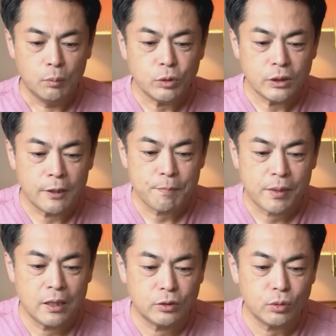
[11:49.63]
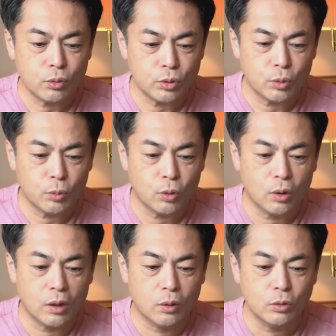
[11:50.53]
もしね、そのこと
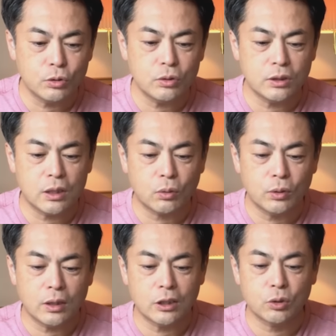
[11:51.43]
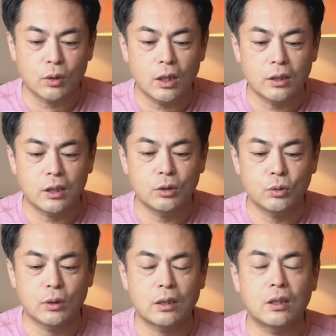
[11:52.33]
もご存知でこんな話を書いている
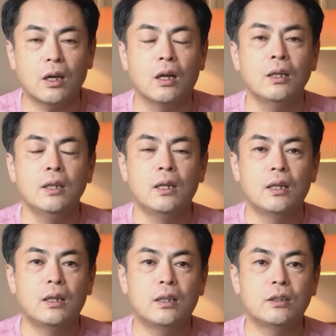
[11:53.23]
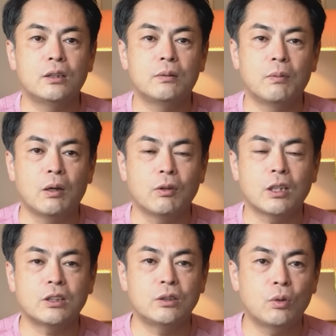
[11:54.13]
ようだったら、まあ
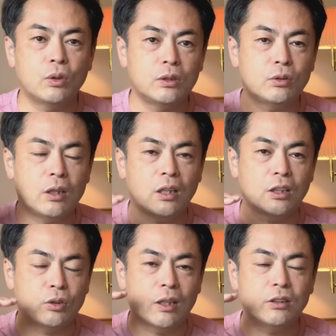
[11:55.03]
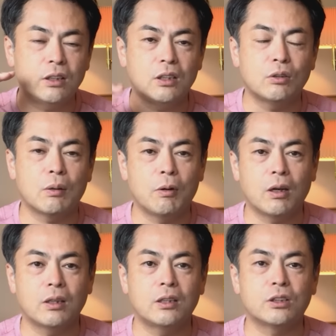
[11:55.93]
私の言ってる話と外れてるかもわ
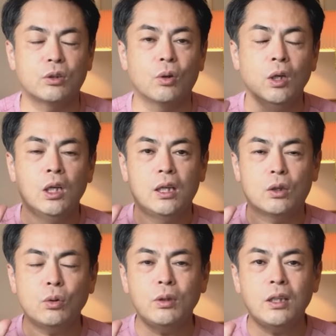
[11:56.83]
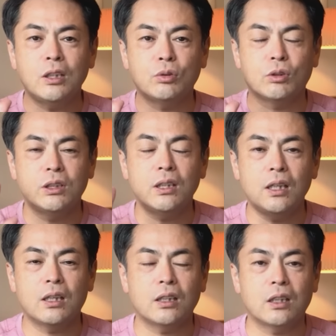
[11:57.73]
からないですけど、この話を知ら
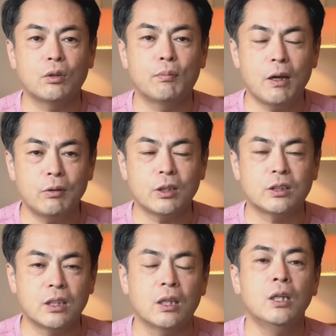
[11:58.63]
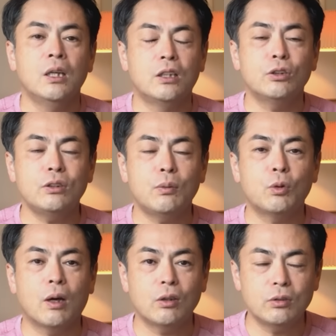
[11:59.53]
ない方の場合はですね、そういった
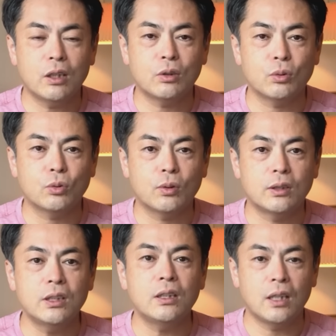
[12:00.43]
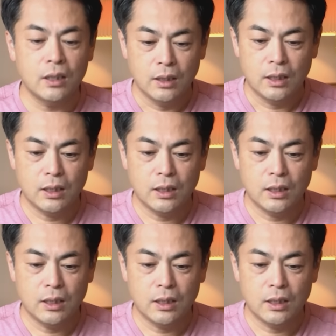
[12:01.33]
ものがあるんだということで、ぜひね、